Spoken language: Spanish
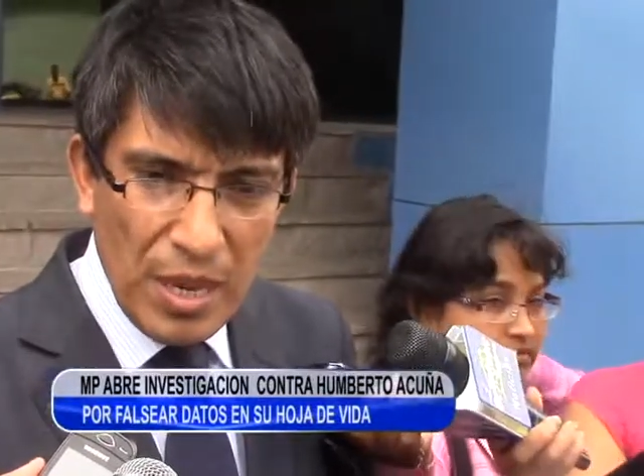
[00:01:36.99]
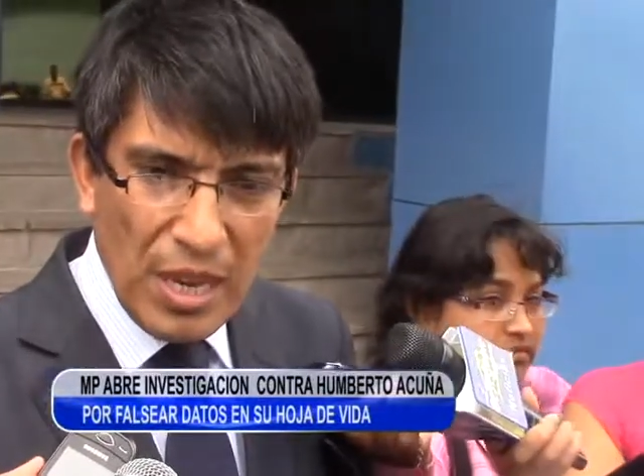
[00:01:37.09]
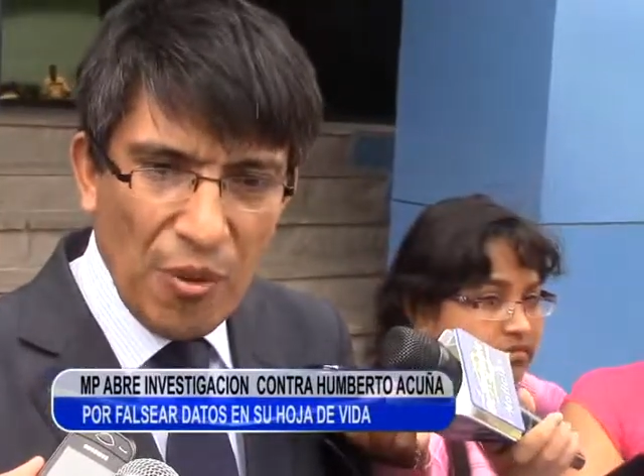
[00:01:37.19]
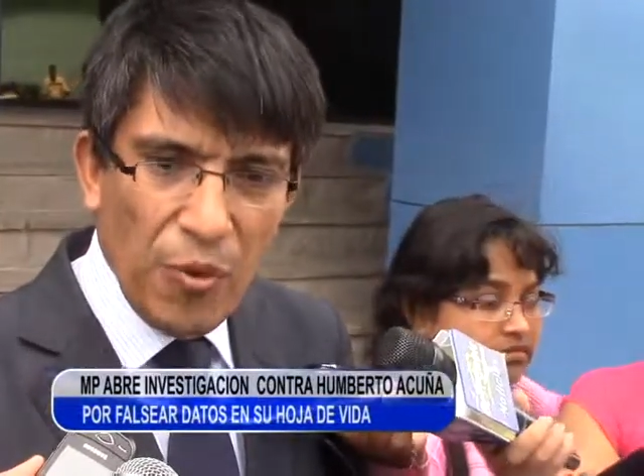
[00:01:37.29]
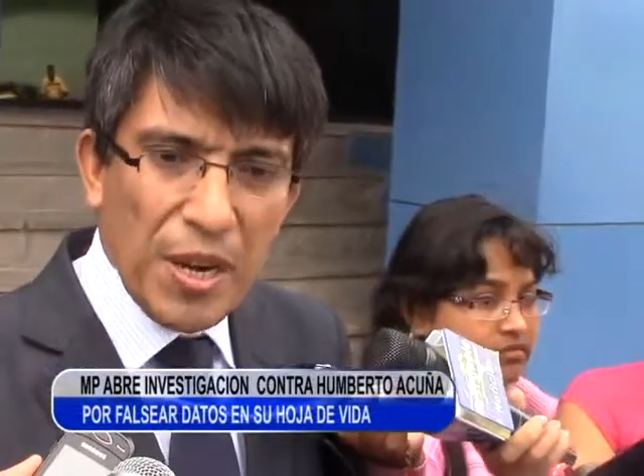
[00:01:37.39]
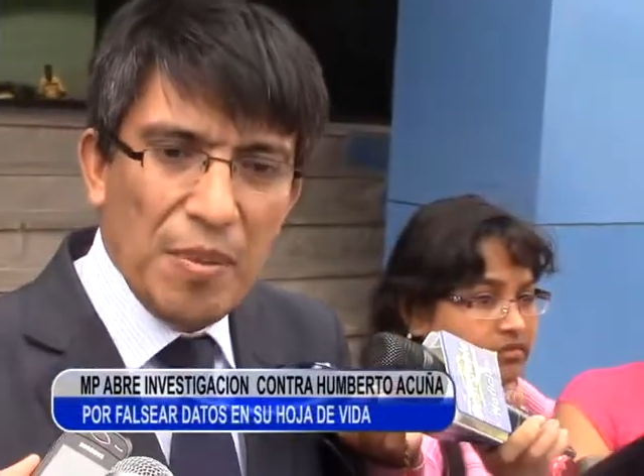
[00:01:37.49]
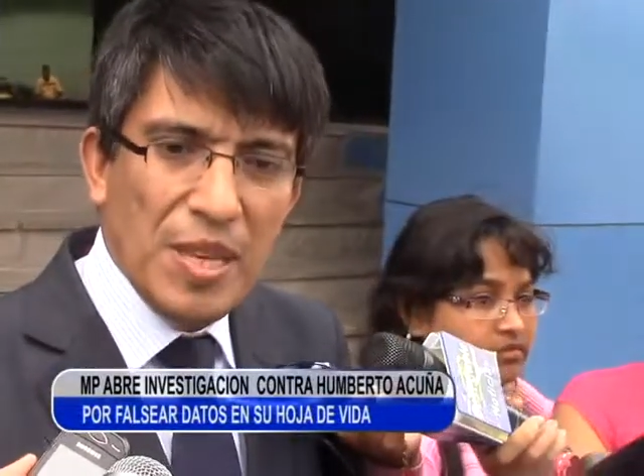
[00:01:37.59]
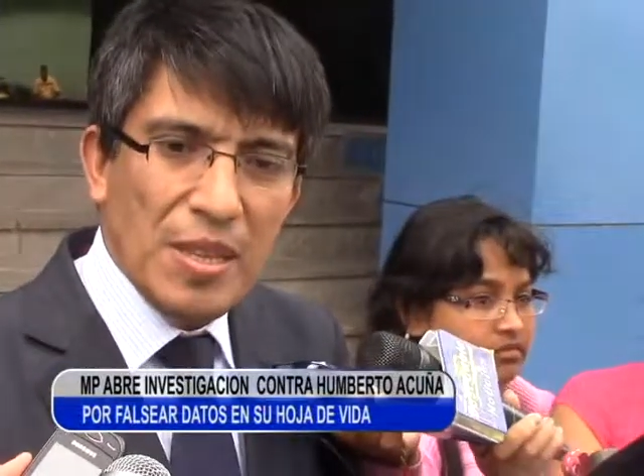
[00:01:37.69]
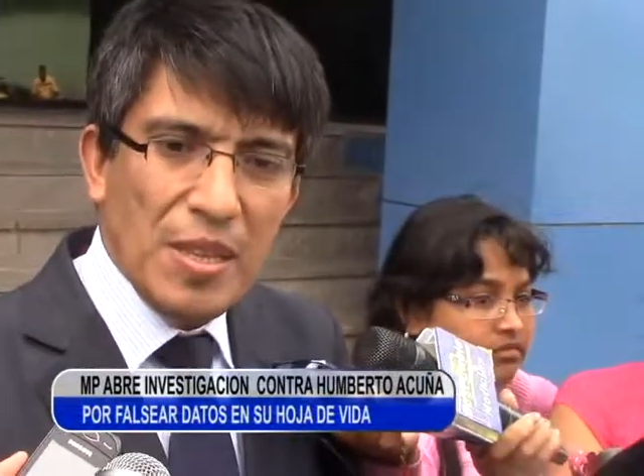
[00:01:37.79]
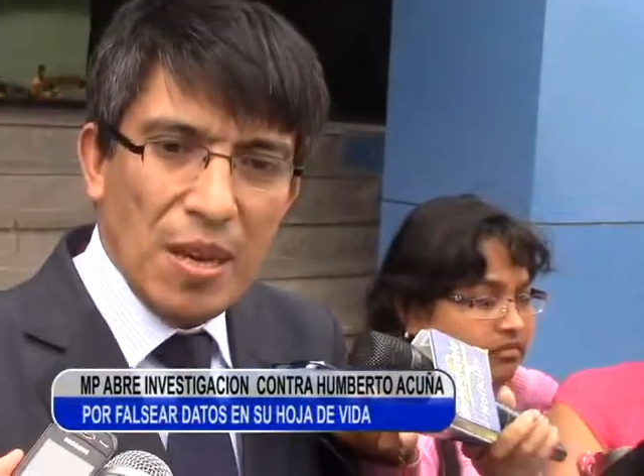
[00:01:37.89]
y que fue
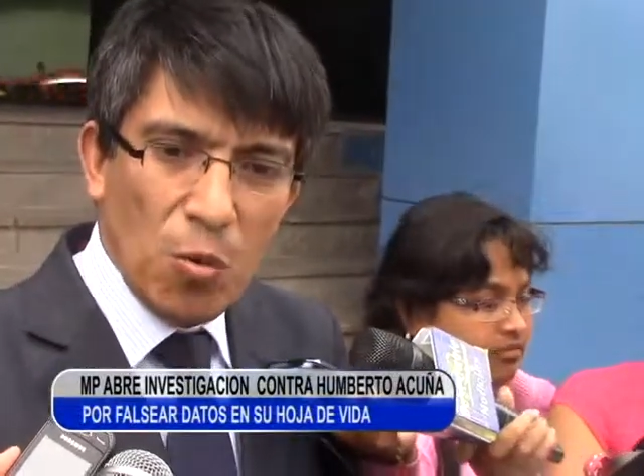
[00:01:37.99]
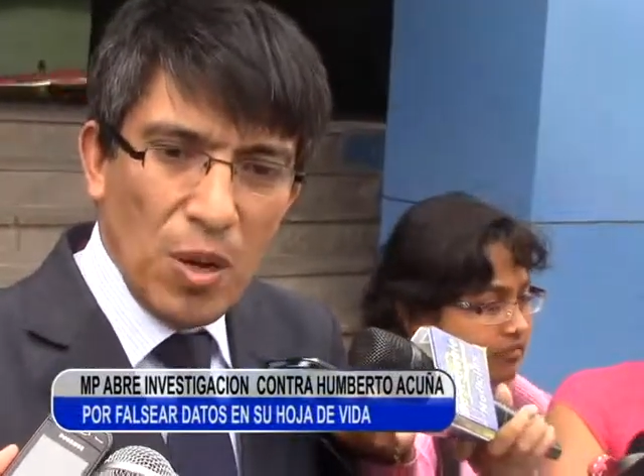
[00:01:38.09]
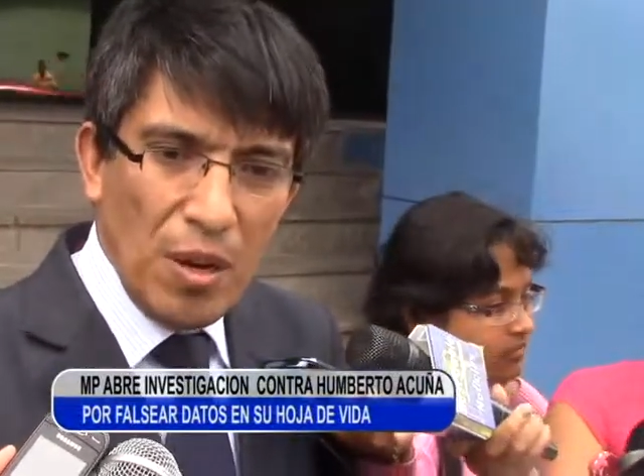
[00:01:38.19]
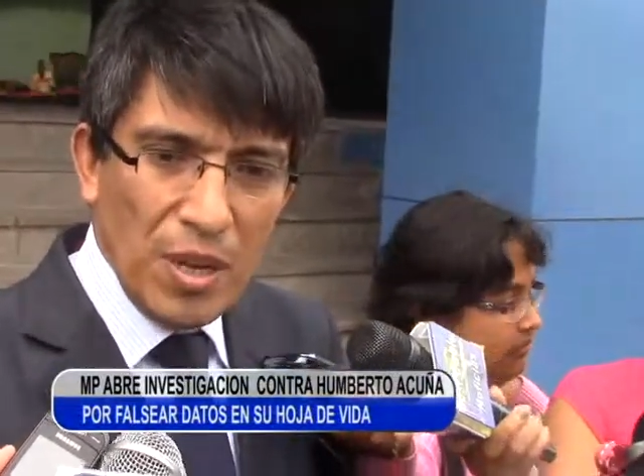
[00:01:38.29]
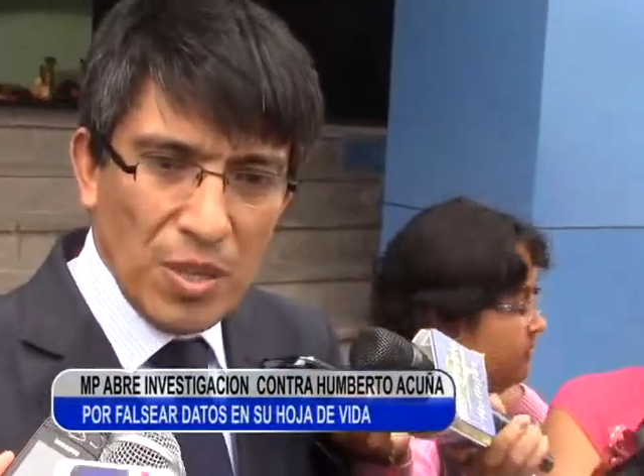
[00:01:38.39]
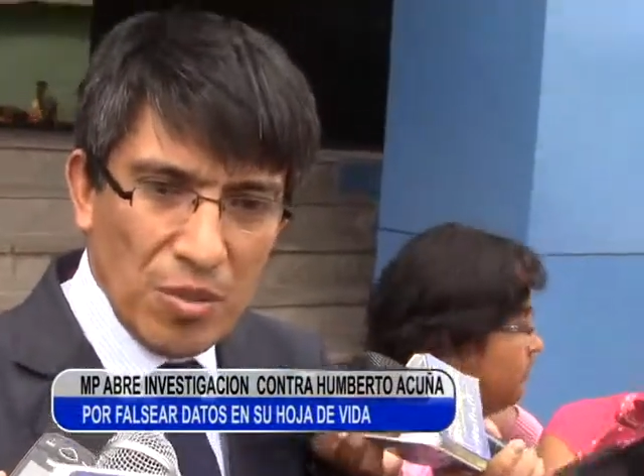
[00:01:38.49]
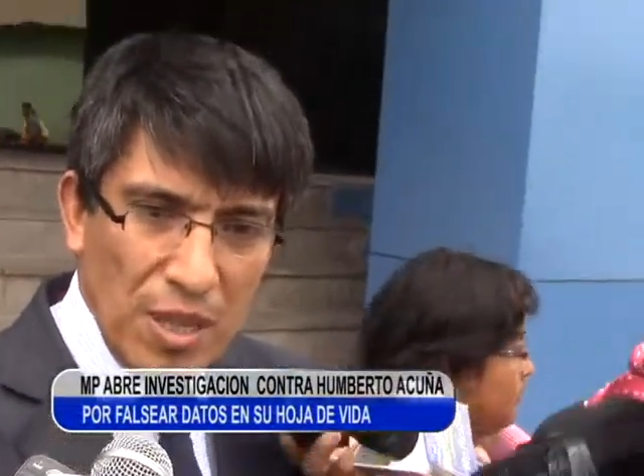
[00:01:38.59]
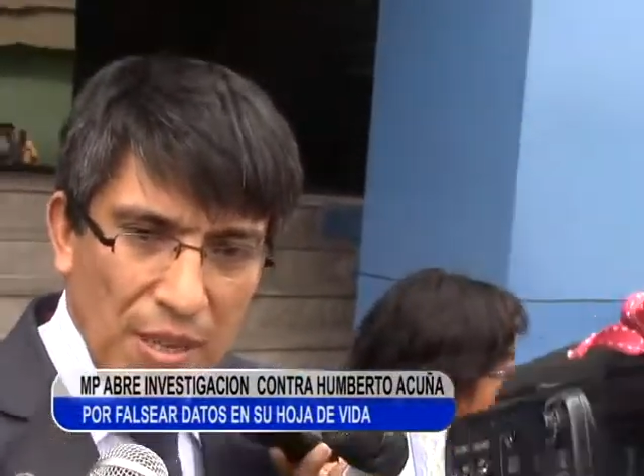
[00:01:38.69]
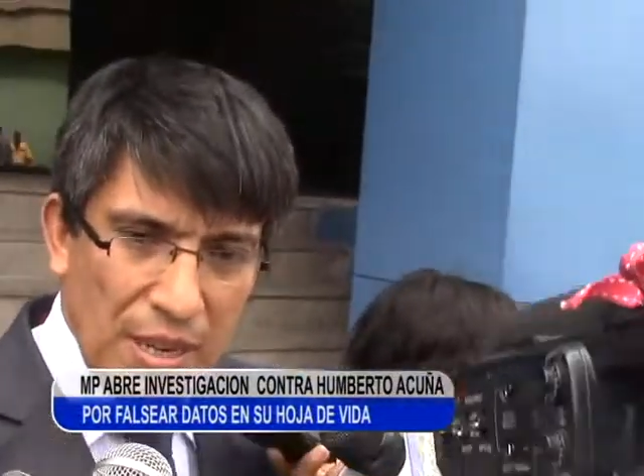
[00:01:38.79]
remitida al Jurado Nacional de